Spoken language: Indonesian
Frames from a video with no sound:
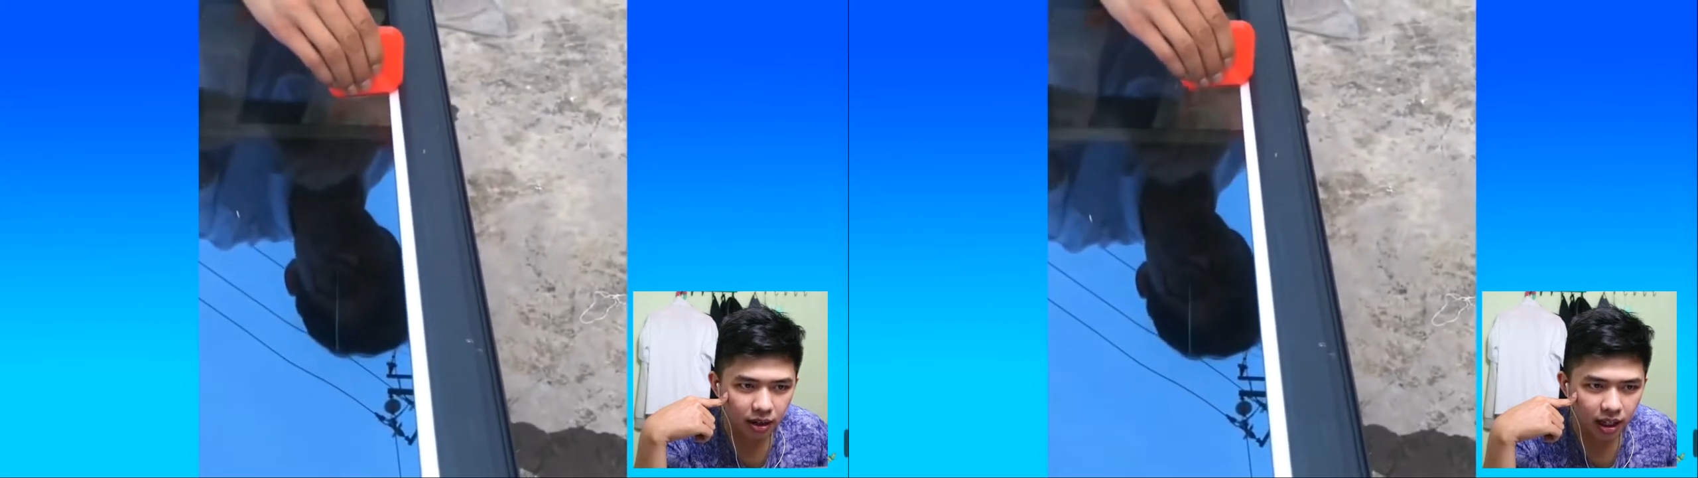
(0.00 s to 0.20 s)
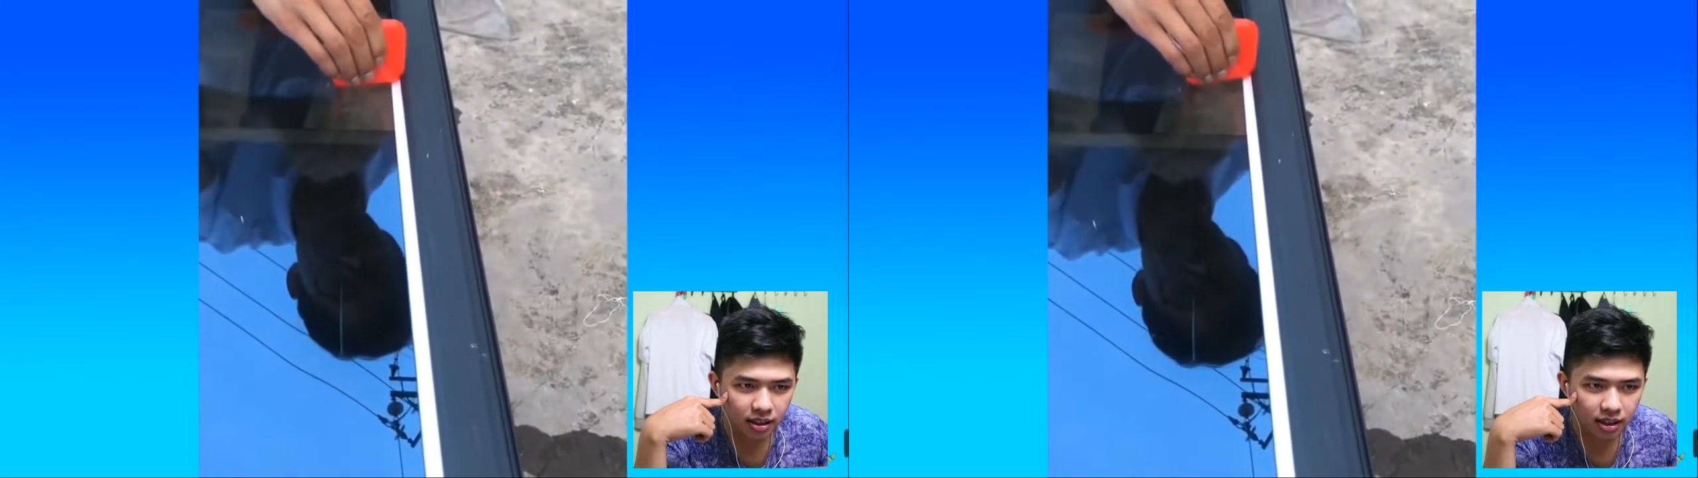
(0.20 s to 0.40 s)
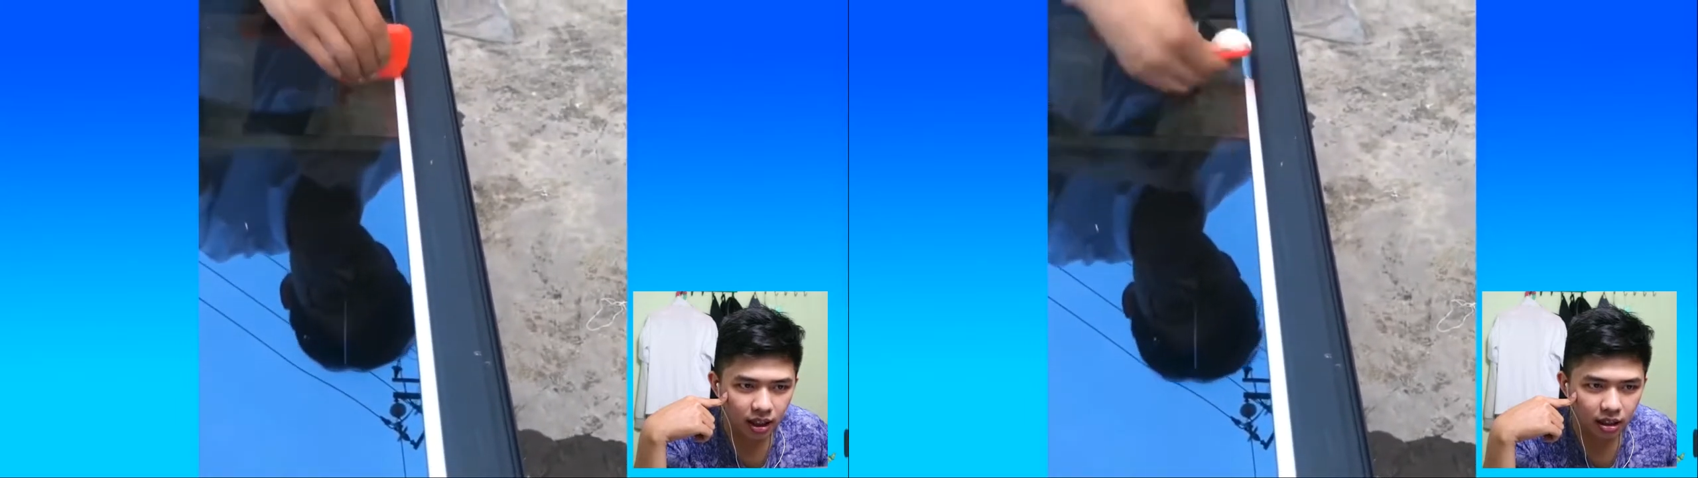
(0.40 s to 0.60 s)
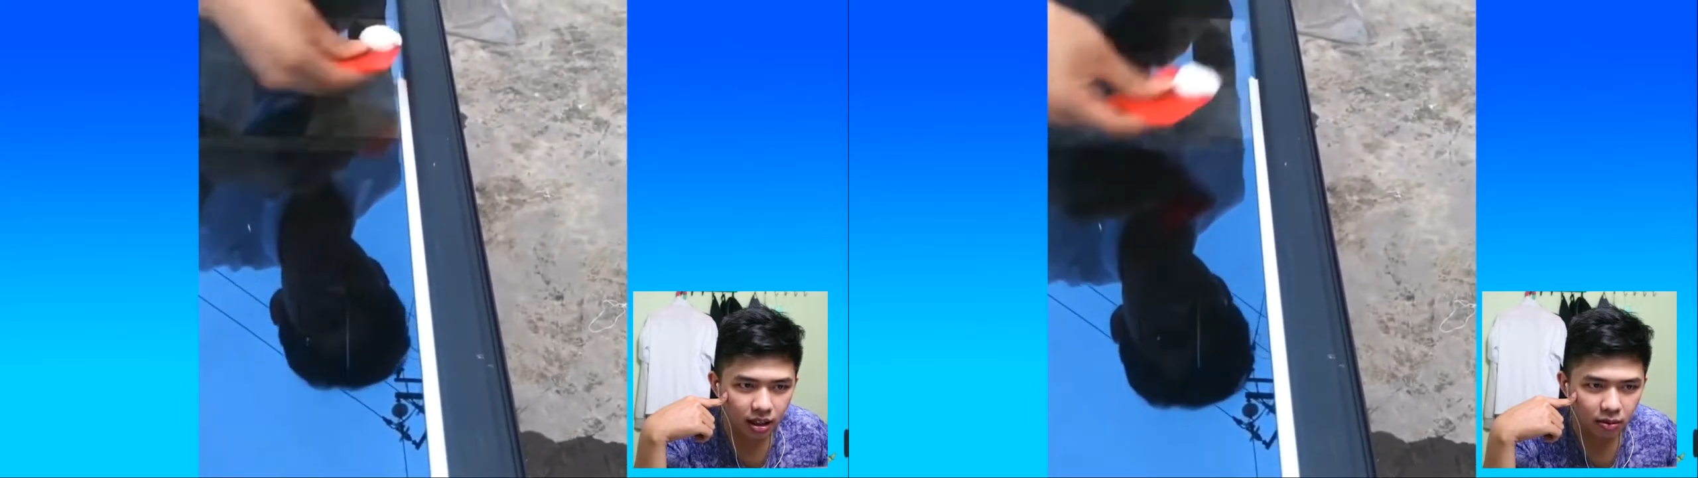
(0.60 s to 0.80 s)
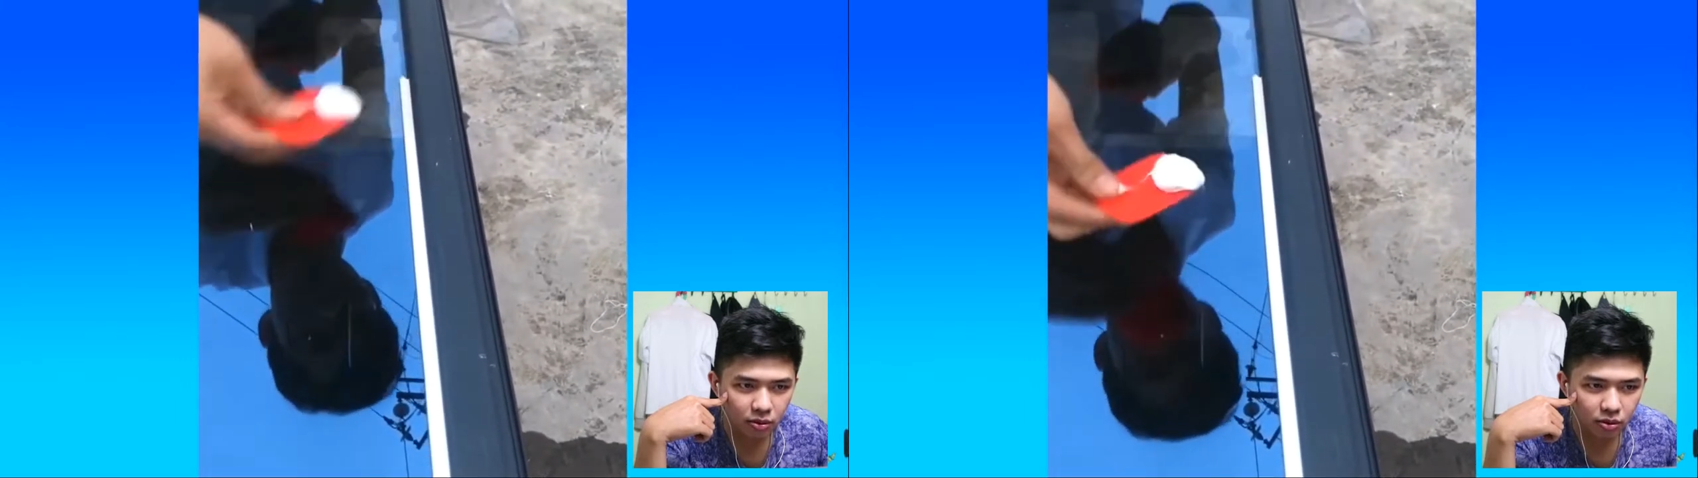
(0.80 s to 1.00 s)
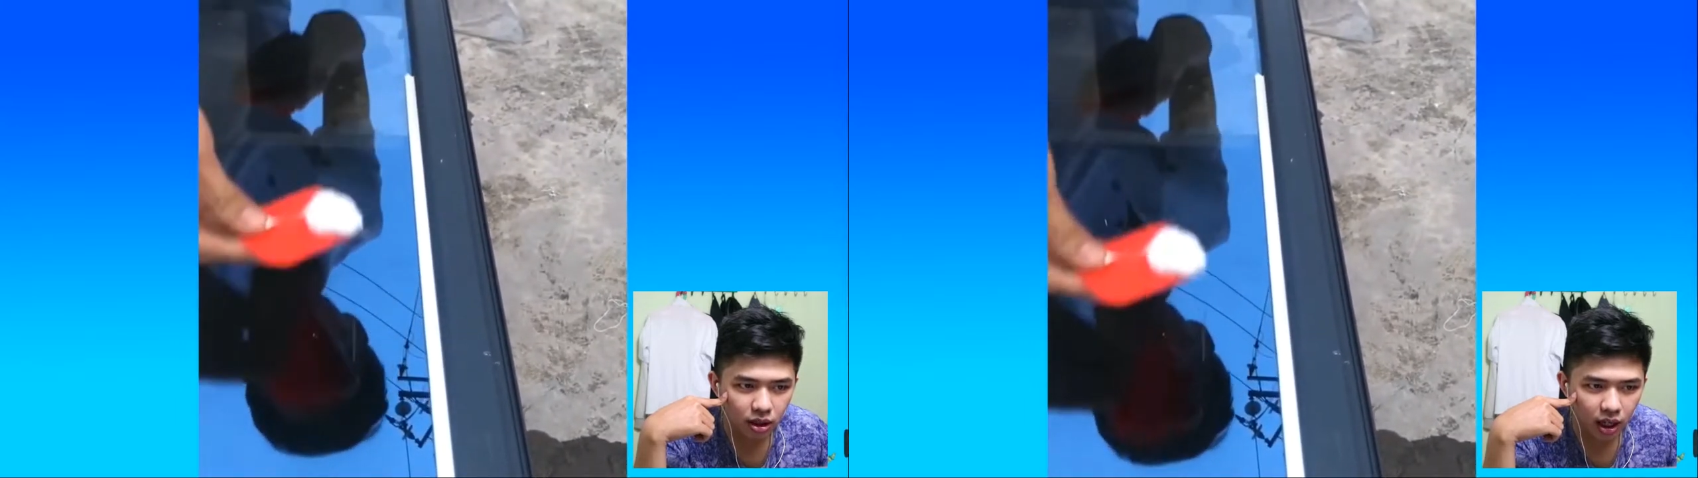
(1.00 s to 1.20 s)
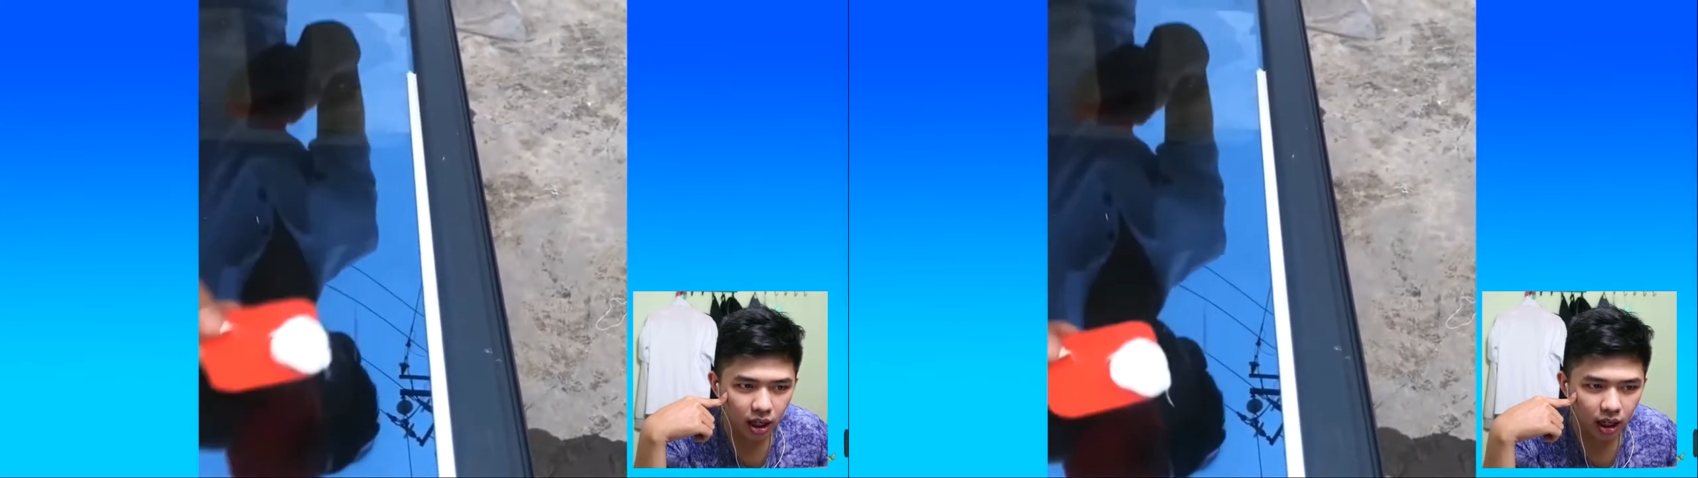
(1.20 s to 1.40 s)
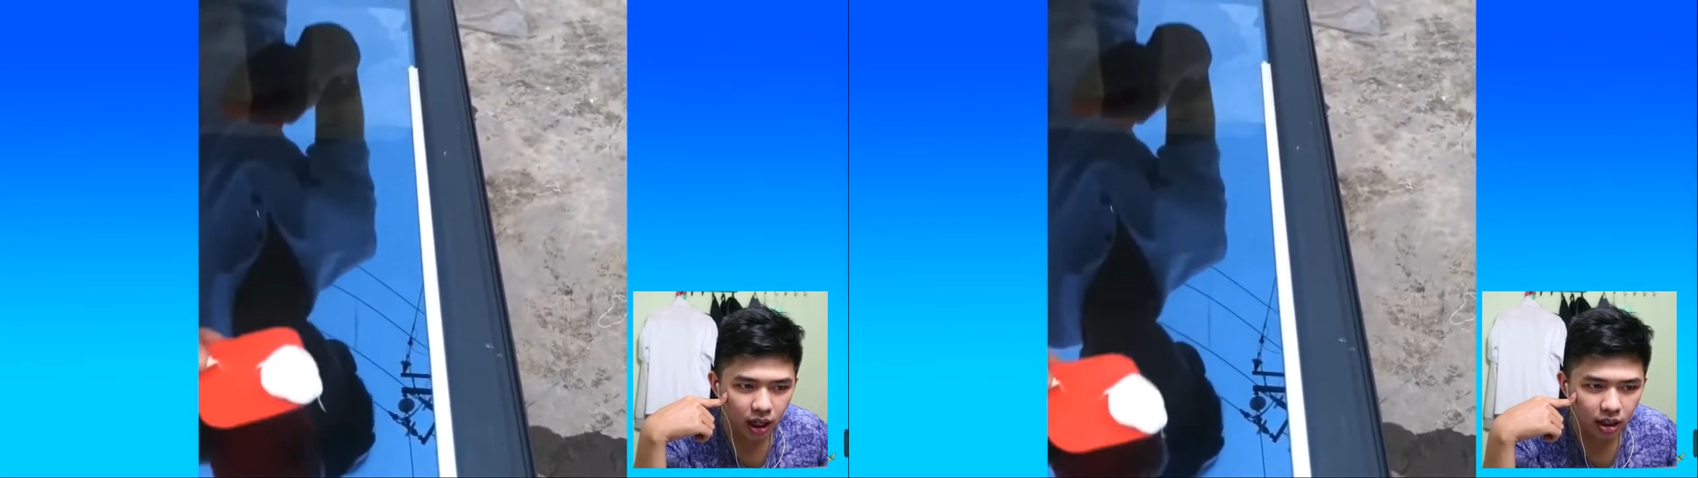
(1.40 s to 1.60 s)
kaca dengan
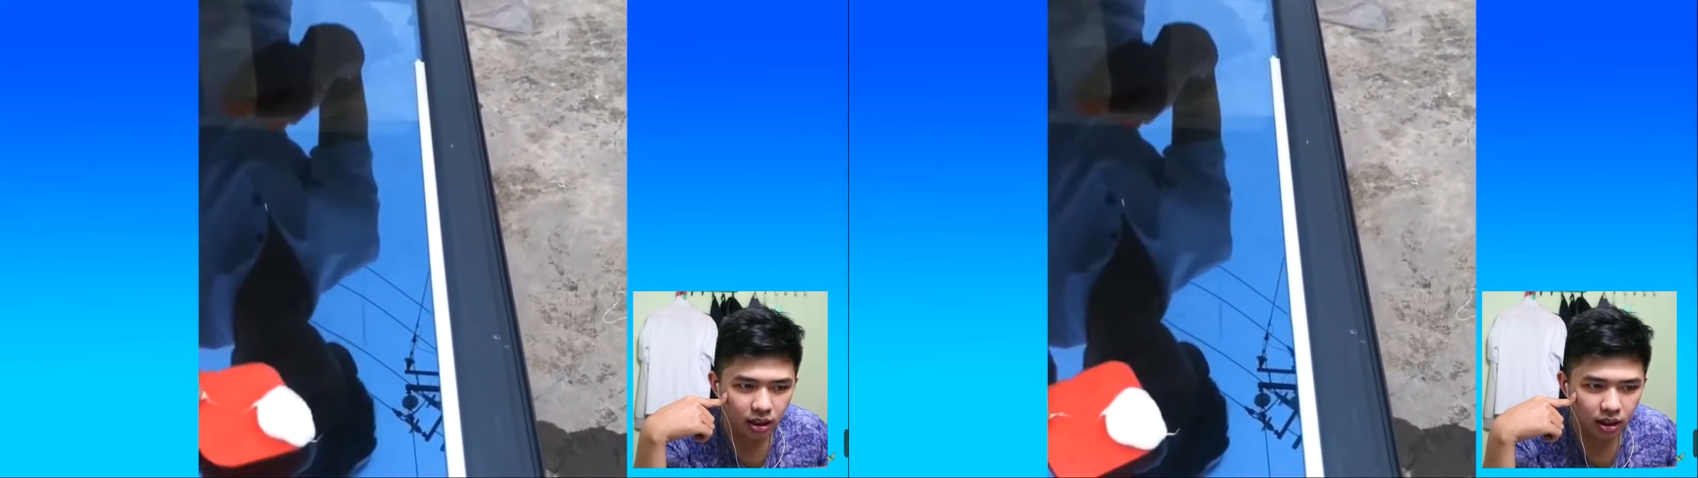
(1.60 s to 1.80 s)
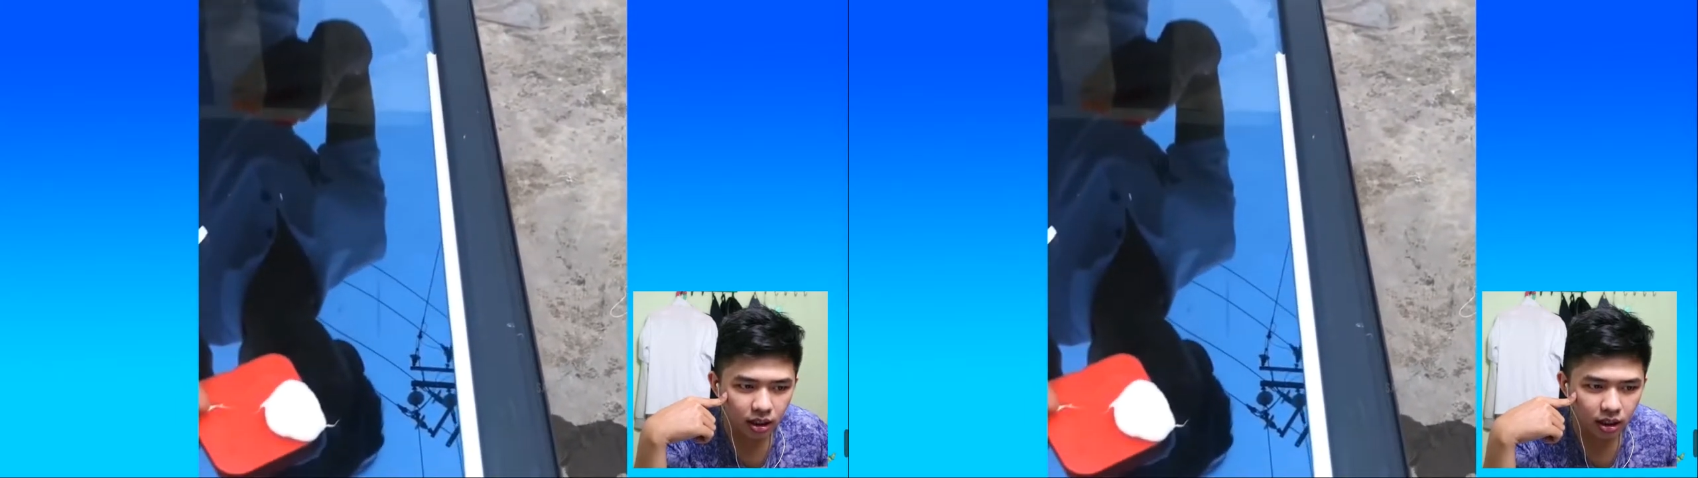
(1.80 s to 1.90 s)
menggunakan